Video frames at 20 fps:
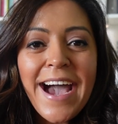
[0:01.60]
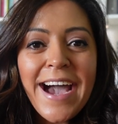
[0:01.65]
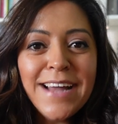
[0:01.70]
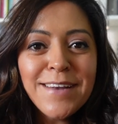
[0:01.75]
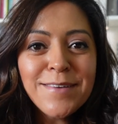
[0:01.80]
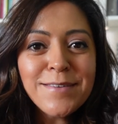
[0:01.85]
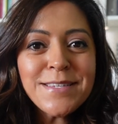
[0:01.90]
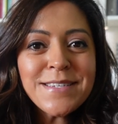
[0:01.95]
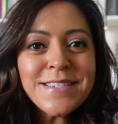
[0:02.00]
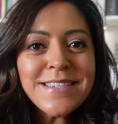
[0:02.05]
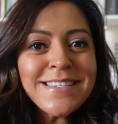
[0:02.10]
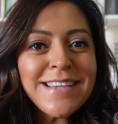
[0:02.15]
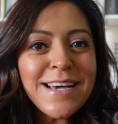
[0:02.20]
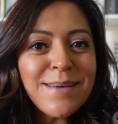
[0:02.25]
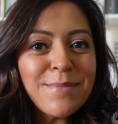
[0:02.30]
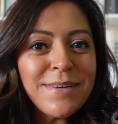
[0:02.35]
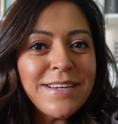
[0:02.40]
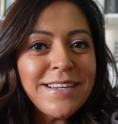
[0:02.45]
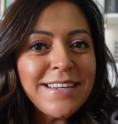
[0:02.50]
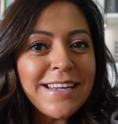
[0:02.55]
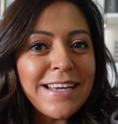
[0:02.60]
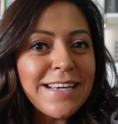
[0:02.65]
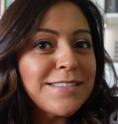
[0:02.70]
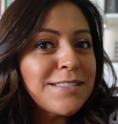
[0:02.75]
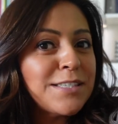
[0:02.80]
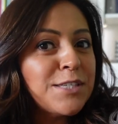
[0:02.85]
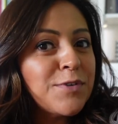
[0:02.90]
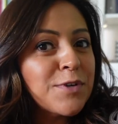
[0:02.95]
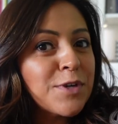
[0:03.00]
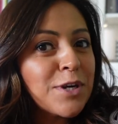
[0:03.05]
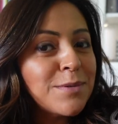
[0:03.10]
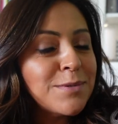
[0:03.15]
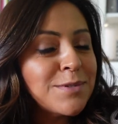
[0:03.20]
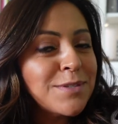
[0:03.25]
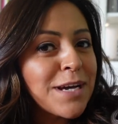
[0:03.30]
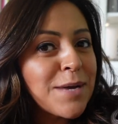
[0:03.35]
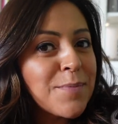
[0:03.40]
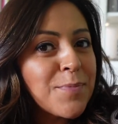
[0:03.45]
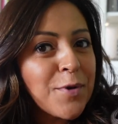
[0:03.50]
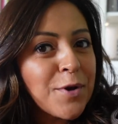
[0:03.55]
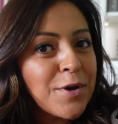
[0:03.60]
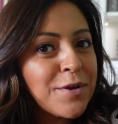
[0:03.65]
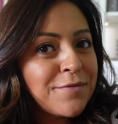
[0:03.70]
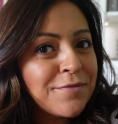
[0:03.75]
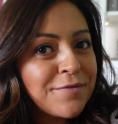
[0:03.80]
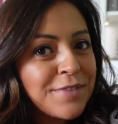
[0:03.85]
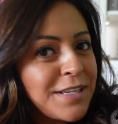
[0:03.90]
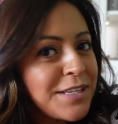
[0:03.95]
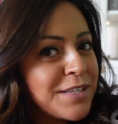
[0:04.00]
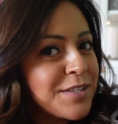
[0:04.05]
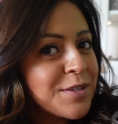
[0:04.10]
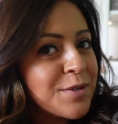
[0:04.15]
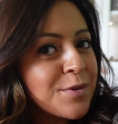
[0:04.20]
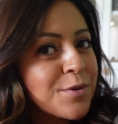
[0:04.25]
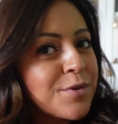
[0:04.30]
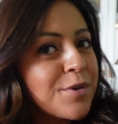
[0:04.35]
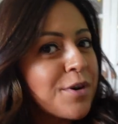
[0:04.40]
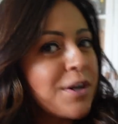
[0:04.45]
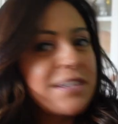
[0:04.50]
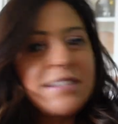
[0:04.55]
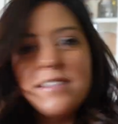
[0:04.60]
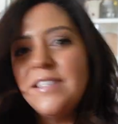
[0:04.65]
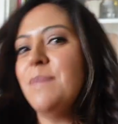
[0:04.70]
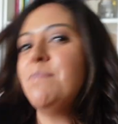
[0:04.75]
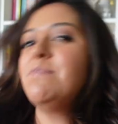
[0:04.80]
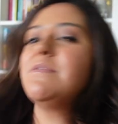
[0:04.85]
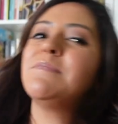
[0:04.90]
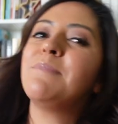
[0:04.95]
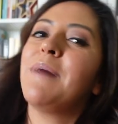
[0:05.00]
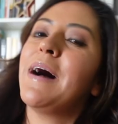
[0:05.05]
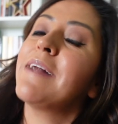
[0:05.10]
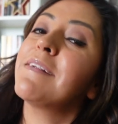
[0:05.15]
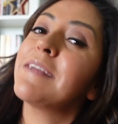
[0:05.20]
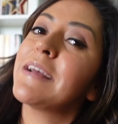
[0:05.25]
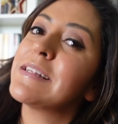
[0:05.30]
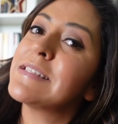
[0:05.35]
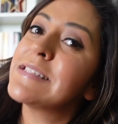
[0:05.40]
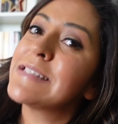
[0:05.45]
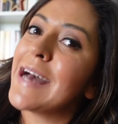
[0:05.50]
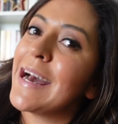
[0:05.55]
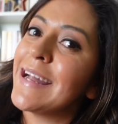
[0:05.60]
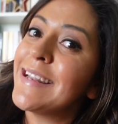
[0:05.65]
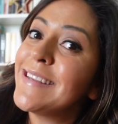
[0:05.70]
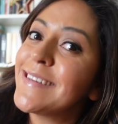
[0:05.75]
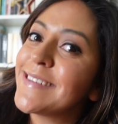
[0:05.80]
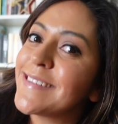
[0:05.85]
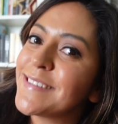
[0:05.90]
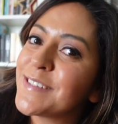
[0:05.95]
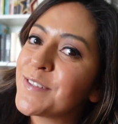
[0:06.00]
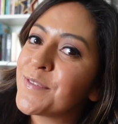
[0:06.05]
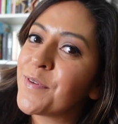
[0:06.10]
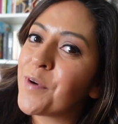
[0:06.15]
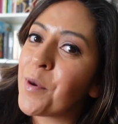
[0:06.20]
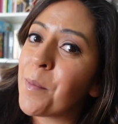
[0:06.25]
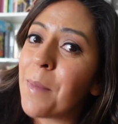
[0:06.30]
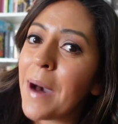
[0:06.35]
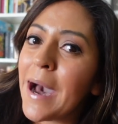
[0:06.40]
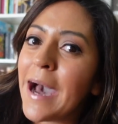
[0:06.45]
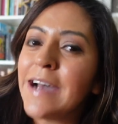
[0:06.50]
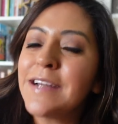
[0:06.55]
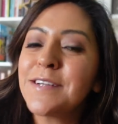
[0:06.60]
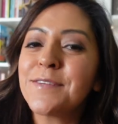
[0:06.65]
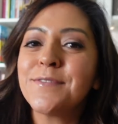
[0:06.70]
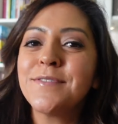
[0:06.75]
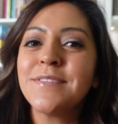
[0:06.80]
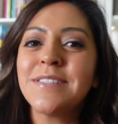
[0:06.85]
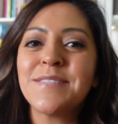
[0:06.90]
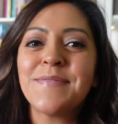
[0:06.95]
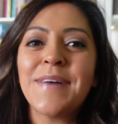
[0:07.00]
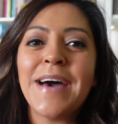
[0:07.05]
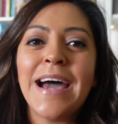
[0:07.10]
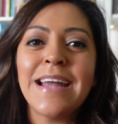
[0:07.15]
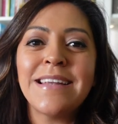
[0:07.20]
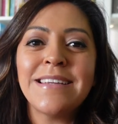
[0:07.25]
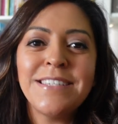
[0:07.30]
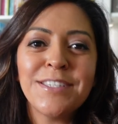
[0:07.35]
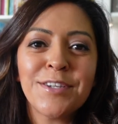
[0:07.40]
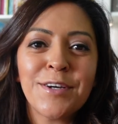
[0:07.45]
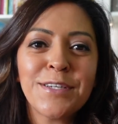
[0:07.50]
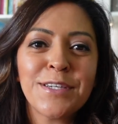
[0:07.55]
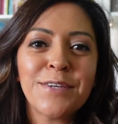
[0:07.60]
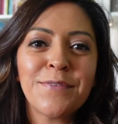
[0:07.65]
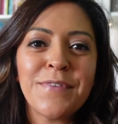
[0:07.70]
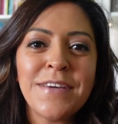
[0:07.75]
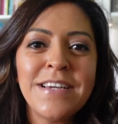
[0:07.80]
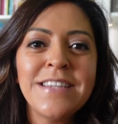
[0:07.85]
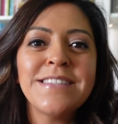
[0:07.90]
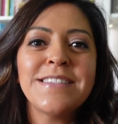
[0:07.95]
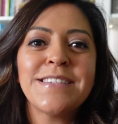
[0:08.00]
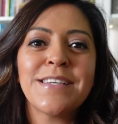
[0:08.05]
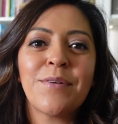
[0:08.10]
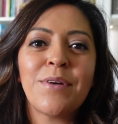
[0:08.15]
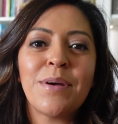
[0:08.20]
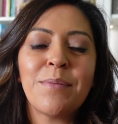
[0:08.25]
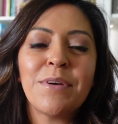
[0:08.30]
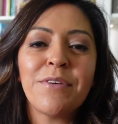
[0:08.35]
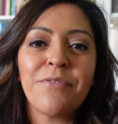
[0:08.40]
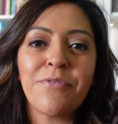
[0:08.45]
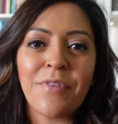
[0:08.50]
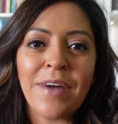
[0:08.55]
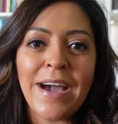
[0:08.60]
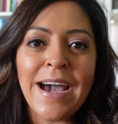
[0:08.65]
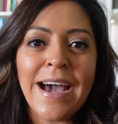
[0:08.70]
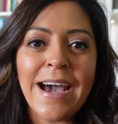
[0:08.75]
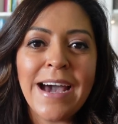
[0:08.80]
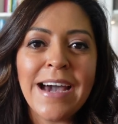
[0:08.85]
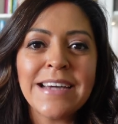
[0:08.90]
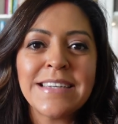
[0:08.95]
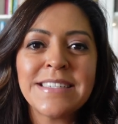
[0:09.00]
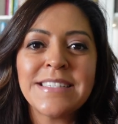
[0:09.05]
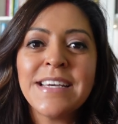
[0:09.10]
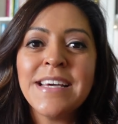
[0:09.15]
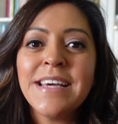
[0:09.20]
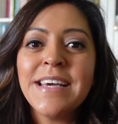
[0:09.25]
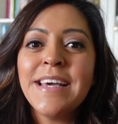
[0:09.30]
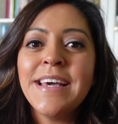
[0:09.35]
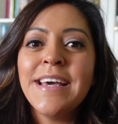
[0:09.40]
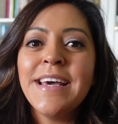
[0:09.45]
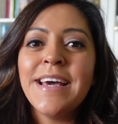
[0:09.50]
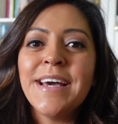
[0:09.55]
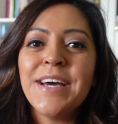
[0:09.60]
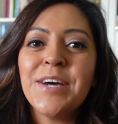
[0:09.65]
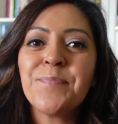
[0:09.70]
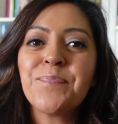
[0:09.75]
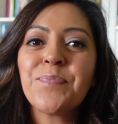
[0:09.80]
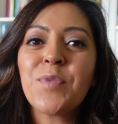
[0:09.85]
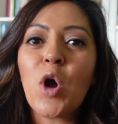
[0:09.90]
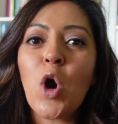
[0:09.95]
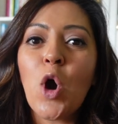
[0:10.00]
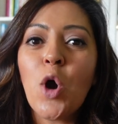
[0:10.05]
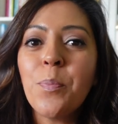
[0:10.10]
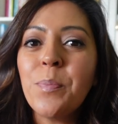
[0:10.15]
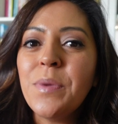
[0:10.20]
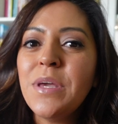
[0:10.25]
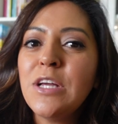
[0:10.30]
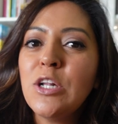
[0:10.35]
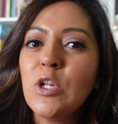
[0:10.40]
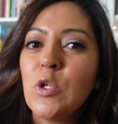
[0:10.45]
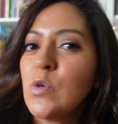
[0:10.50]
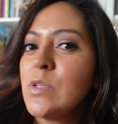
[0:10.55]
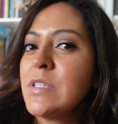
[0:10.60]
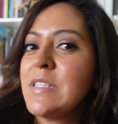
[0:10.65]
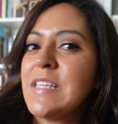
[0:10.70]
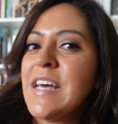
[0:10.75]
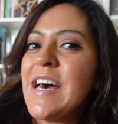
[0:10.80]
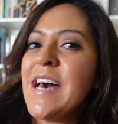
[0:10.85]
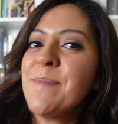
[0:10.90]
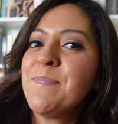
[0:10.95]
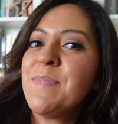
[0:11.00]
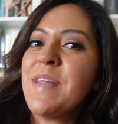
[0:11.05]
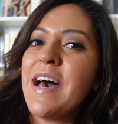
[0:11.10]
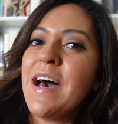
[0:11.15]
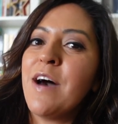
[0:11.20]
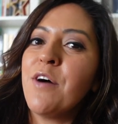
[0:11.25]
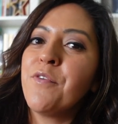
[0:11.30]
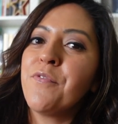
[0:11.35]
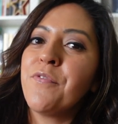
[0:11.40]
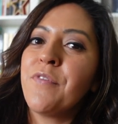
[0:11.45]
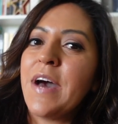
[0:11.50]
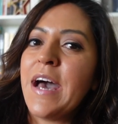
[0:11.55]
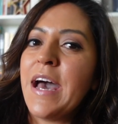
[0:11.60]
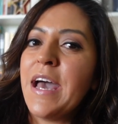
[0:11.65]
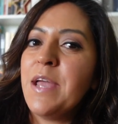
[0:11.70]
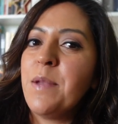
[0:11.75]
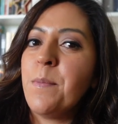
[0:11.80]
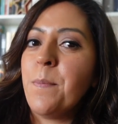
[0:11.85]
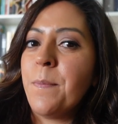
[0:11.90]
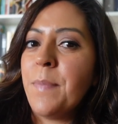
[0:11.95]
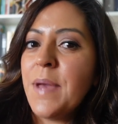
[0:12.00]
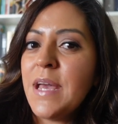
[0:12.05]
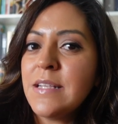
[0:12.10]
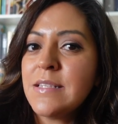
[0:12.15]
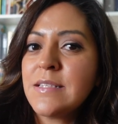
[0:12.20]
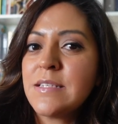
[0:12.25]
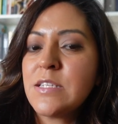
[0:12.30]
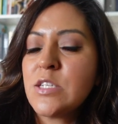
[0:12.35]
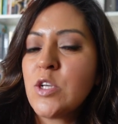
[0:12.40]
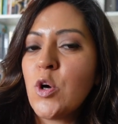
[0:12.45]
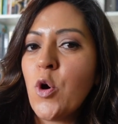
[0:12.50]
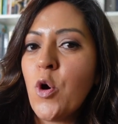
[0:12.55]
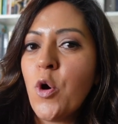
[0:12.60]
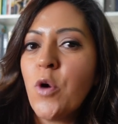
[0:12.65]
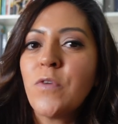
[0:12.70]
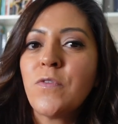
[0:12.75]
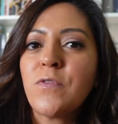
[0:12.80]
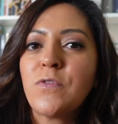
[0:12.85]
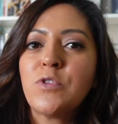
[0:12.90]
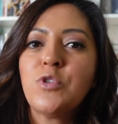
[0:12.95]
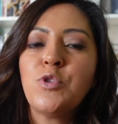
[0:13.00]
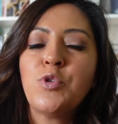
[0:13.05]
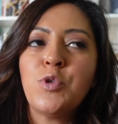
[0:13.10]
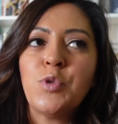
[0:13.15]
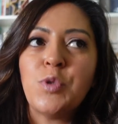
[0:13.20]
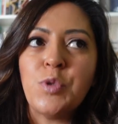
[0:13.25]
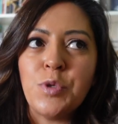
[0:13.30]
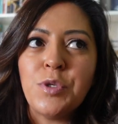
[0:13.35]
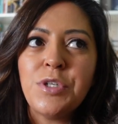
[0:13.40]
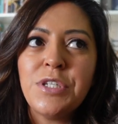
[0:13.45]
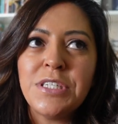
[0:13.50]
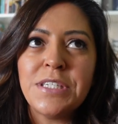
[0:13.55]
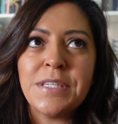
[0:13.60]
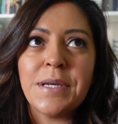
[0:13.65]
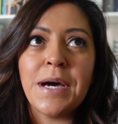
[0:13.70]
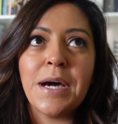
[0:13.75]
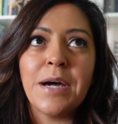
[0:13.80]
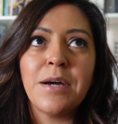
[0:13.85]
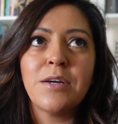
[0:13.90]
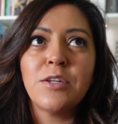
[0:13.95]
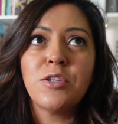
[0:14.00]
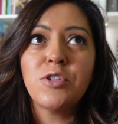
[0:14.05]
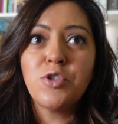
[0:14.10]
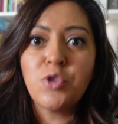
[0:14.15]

Hallo zusammen, herzlich willkommen zu einem neuen Video. Heute gibt es mal ein ganz anderes Format und zwar hatte ich euch auf Instagram gefragt, ähm, ob ihr Lust habt auf ein Best-of-Züchter.